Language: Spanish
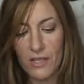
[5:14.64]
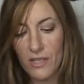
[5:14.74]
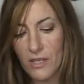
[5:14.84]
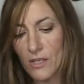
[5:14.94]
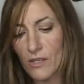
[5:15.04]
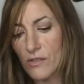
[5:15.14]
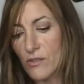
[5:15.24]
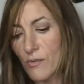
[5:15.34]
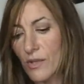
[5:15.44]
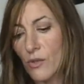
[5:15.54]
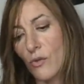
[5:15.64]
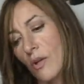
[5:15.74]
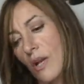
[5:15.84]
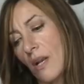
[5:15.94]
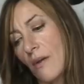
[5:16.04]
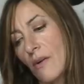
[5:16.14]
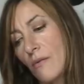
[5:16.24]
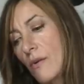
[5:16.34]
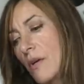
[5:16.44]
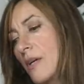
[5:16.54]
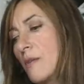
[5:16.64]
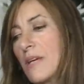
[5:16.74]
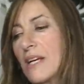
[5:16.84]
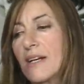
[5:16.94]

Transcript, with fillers: Y sobre todo la Loverbore me